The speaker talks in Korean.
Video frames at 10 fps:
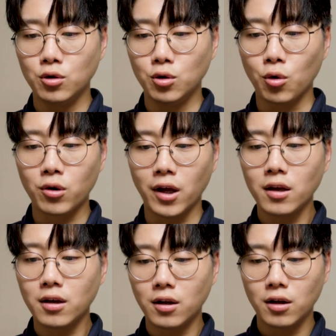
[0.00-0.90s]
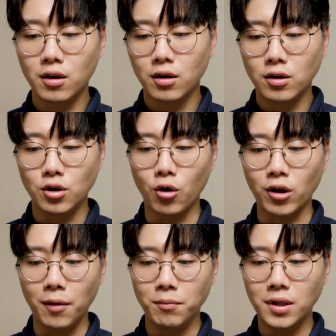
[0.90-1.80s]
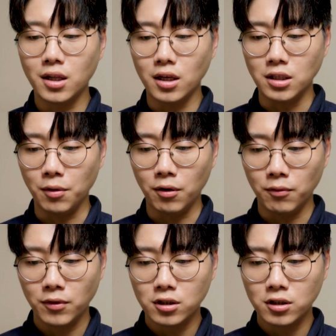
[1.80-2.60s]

요렇게 여러 개 밑에 이제